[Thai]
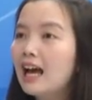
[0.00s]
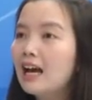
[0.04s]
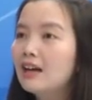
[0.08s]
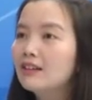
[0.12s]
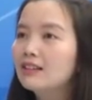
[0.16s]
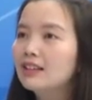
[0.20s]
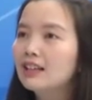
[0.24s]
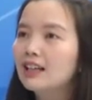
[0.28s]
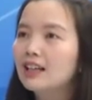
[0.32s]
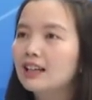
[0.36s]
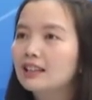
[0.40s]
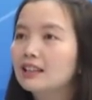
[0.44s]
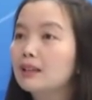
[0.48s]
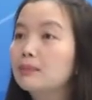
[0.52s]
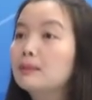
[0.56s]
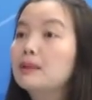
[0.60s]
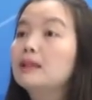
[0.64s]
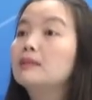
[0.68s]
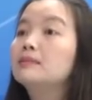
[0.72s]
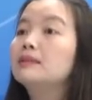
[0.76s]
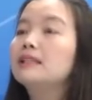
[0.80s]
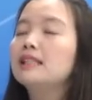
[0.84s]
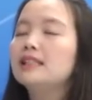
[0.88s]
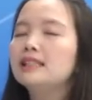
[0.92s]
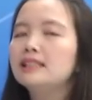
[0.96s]
นะคะเกือบเกื
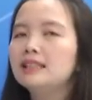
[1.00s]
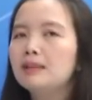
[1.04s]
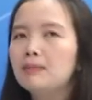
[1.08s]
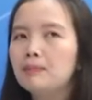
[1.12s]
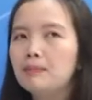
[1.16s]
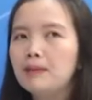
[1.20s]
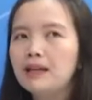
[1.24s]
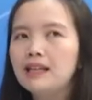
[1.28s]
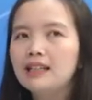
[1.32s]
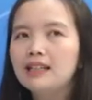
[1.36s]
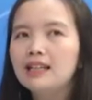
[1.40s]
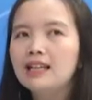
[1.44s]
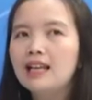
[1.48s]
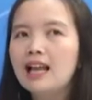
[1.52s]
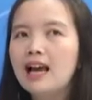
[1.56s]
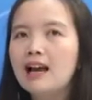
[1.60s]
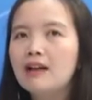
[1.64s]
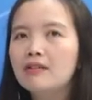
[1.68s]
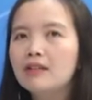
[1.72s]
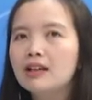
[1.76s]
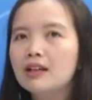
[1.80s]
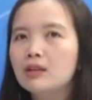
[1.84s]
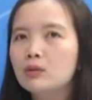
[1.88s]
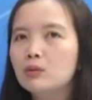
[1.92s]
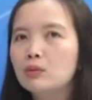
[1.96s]
อบ40 ปีที่แล้ว
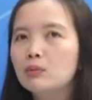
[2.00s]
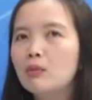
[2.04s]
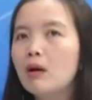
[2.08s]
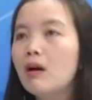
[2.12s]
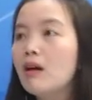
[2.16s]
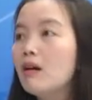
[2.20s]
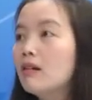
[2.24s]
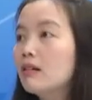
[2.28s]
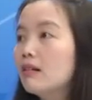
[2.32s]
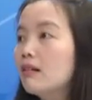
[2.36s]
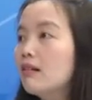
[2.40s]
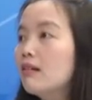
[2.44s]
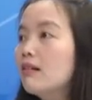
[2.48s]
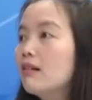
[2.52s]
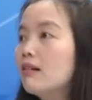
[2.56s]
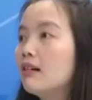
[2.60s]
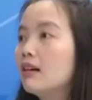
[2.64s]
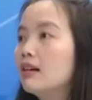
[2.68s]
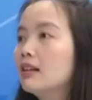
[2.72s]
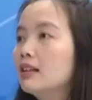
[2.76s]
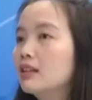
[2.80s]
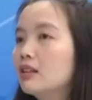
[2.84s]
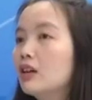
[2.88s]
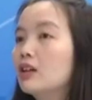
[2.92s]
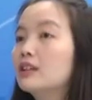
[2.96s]
เนี่ยคุณพ่อก็
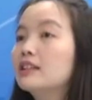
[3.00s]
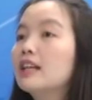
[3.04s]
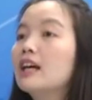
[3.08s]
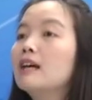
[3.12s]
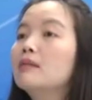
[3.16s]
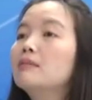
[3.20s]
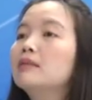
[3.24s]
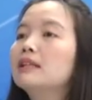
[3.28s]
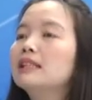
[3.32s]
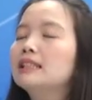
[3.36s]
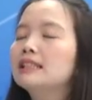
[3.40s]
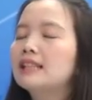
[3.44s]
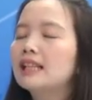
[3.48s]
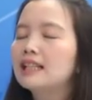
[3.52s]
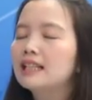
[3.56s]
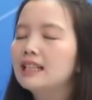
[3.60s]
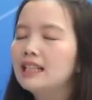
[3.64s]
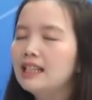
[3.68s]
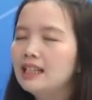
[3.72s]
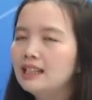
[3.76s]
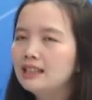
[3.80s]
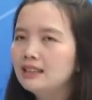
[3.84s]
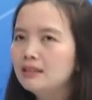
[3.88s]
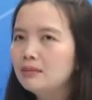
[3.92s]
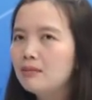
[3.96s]
ก่อตั้งบริษัท
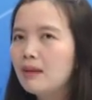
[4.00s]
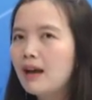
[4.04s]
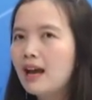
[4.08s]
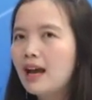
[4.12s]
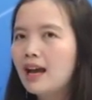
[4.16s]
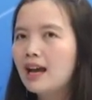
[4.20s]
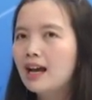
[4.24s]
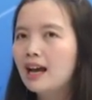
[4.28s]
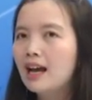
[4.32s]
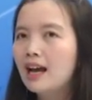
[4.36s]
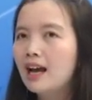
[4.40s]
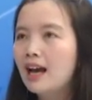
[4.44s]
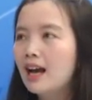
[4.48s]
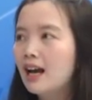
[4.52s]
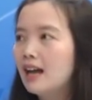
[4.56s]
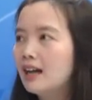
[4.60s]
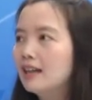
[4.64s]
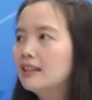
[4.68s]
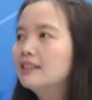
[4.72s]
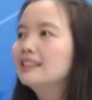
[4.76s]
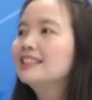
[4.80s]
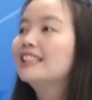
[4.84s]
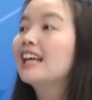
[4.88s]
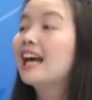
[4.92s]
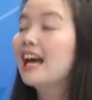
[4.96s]
นี้ขึ้นมาคุณชัดชัย
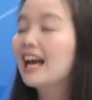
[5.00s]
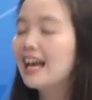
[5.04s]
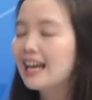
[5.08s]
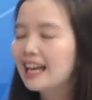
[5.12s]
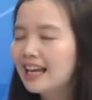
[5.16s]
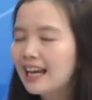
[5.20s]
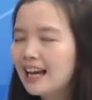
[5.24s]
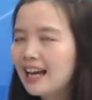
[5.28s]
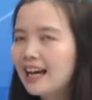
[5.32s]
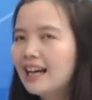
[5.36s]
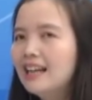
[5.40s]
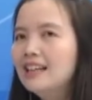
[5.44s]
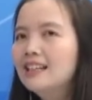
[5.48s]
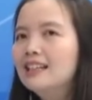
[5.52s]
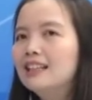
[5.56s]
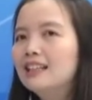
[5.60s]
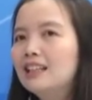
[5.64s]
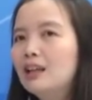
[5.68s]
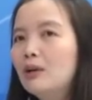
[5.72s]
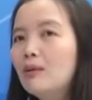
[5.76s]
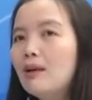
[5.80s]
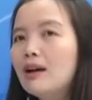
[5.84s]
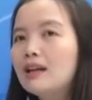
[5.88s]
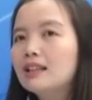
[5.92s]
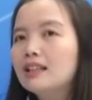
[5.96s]
นะครับใช่ค่ะ
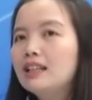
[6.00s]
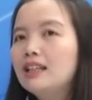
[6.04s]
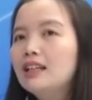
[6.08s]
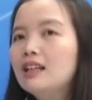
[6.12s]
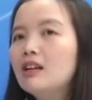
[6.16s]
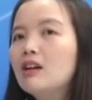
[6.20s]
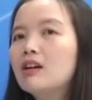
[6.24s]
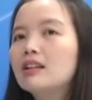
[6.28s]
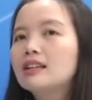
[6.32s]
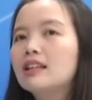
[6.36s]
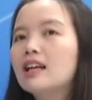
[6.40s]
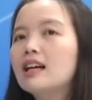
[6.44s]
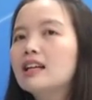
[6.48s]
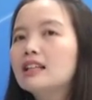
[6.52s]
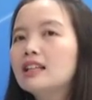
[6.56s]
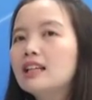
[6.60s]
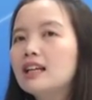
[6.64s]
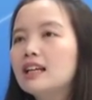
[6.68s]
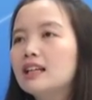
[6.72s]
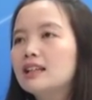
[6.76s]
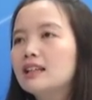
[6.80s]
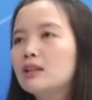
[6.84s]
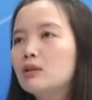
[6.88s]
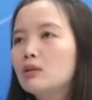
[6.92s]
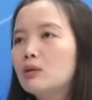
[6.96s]
ระหว่างที่ก่อตั้งเนี่
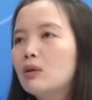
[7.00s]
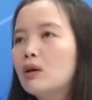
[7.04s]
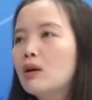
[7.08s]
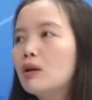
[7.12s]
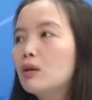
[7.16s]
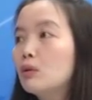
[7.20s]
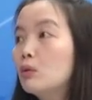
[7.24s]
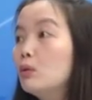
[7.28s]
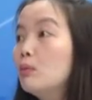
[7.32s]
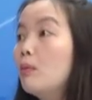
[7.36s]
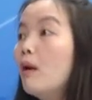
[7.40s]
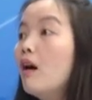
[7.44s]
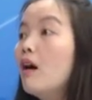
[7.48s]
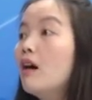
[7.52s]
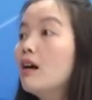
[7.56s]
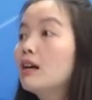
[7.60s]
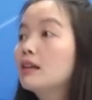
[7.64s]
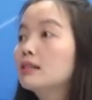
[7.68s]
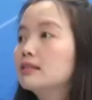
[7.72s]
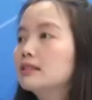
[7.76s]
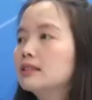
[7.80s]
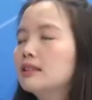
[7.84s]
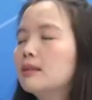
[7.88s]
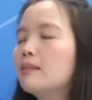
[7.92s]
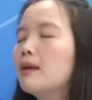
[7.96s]
ยเราก็คุณพ่อ
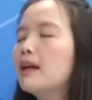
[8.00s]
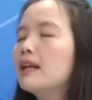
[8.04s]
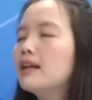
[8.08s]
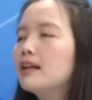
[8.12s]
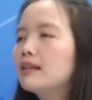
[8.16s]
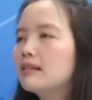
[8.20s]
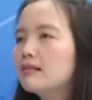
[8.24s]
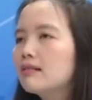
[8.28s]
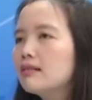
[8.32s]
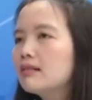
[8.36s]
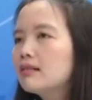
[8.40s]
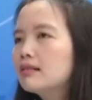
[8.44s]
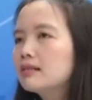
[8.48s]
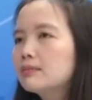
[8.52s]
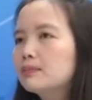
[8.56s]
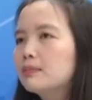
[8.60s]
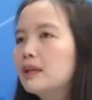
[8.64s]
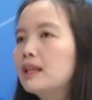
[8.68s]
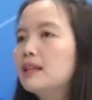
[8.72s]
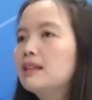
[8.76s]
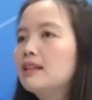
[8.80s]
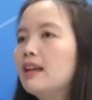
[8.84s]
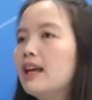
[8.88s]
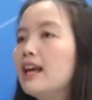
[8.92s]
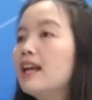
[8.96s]
สมัยนั้นก็เป็
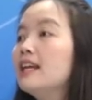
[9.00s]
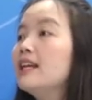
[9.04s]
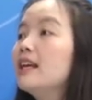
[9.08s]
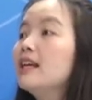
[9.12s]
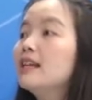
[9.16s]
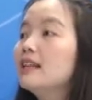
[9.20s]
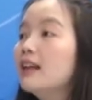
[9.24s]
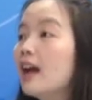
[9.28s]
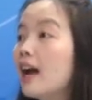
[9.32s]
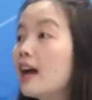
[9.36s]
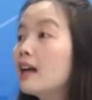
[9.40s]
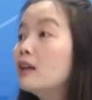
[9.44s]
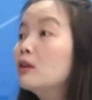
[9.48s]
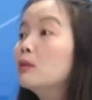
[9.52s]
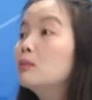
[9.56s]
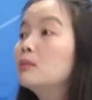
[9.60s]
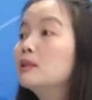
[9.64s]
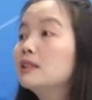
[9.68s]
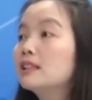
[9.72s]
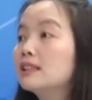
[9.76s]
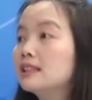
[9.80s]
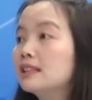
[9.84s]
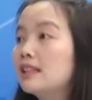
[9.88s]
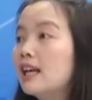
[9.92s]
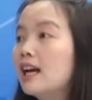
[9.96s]
นเอเย่นขายรถมอ
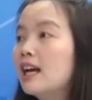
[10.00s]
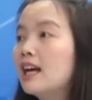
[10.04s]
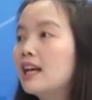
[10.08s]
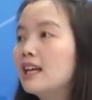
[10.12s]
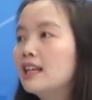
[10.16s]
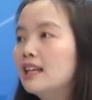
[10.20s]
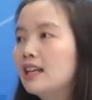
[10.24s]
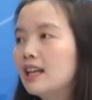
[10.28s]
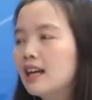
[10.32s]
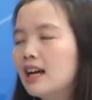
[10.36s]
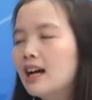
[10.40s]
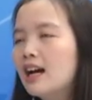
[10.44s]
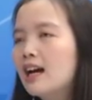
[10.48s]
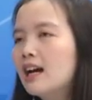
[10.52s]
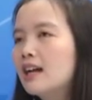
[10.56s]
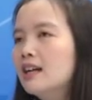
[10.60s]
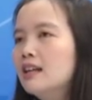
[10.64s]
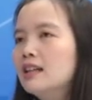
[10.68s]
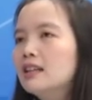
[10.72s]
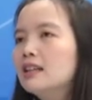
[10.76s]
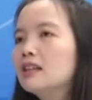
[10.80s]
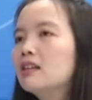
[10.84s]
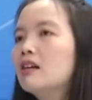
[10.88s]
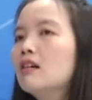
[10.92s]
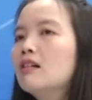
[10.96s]
เตอร์ไซค์นะคะ
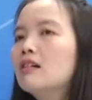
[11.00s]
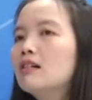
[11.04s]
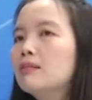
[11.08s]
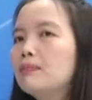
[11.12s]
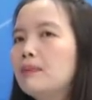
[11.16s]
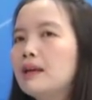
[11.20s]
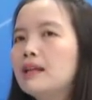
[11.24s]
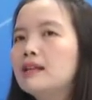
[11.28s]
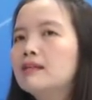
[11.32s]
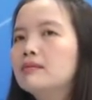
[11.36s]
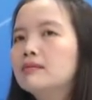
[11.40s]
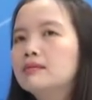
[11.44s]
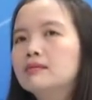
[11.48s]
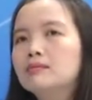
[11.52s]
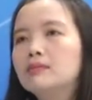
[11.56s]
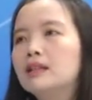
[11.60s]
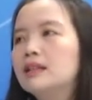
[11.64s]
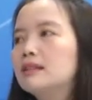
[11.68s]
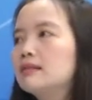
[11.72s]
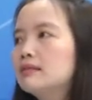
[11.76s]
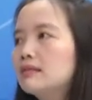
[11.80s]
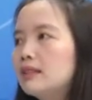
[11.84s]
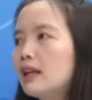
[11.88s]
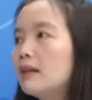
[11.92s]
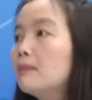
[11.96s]
ก็เป็นเหมือ
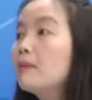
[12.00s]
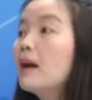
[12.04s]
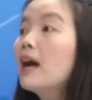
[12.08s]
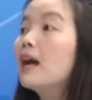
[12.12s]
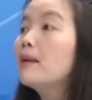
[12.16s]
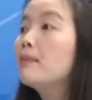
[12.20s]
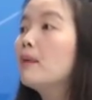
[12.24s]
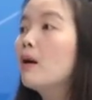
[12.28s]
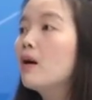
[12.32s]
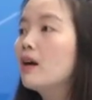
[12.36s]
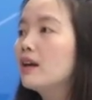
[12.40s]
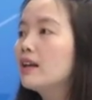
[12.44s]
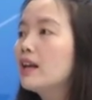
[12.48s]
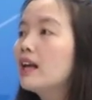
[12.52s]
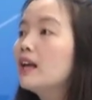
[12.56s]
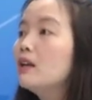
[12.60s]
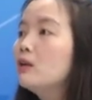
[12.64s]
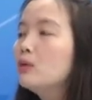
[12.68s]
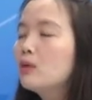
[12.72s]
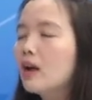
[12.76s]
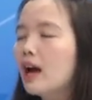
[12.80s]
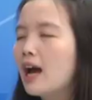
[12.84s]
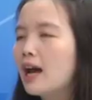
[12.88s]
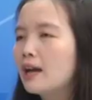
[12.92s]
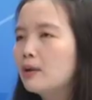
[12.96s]
นรับขายผ่อนให้
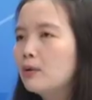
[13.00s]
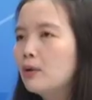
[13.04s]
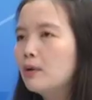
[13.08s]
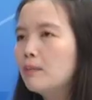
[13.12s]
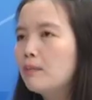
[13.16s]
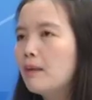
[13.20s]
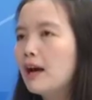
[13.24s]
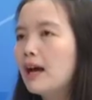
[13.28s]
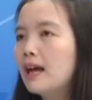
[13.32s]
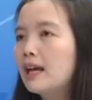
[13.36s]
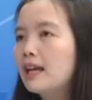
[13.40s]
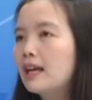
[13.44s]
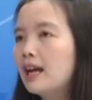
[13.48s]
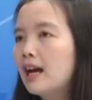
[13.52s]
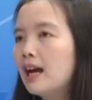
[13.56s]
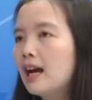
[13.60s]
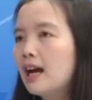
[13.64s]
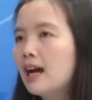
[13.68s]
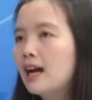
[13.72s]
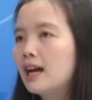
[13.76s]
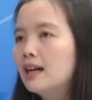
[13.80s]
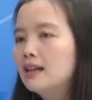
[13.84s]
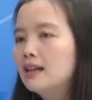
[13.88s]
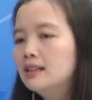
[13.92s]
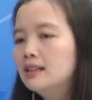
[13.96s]
ลูกค้าทั่วไป
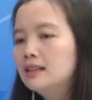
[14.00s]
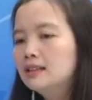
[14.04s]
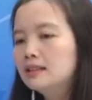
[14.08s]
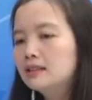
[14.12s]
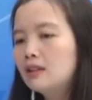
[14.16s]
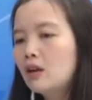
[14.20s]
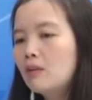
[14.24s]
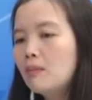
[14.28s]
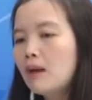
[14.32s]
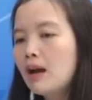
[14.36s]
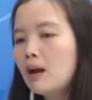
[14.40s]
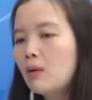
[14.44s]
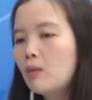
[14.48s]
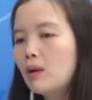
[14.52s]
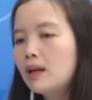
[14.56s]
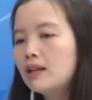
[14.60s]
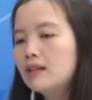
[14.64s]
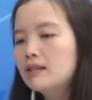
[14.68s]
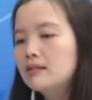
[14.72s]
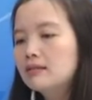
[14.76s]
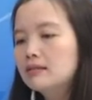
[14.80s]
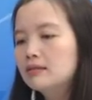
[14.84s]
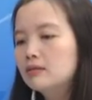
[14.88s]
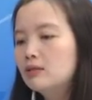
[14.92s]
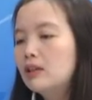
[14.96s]
ค่ะต่อมาวัน
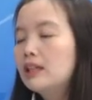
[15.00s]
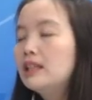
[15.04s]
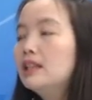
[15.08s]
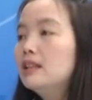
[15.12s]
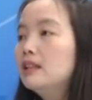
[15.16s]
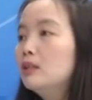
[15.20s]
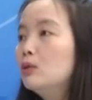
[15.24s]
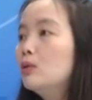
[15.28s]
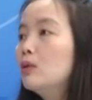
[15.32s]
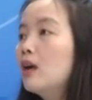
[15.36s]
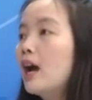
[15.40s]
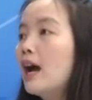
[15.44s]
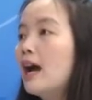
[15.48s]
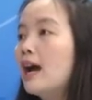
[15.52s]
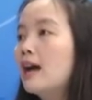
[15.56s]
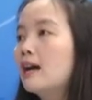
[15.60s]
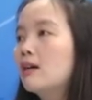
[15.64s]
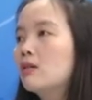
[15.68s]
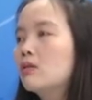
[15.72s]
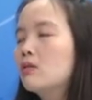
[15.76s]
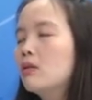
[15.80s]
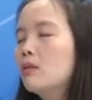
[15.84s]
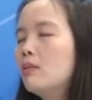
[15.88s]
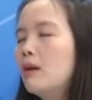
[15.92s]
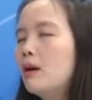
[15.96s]
วันหนึ่งลูกค้า
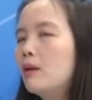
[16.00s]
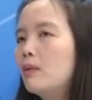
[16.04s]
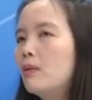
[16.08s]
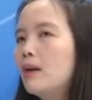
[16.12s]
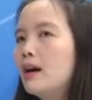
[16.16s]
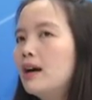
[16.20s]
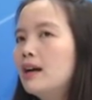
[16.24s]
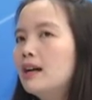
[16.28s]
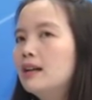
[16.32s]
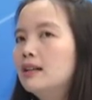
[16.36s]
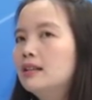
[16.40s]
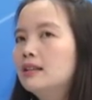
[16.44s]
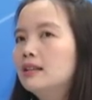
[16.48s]
เขาก็บอกว่า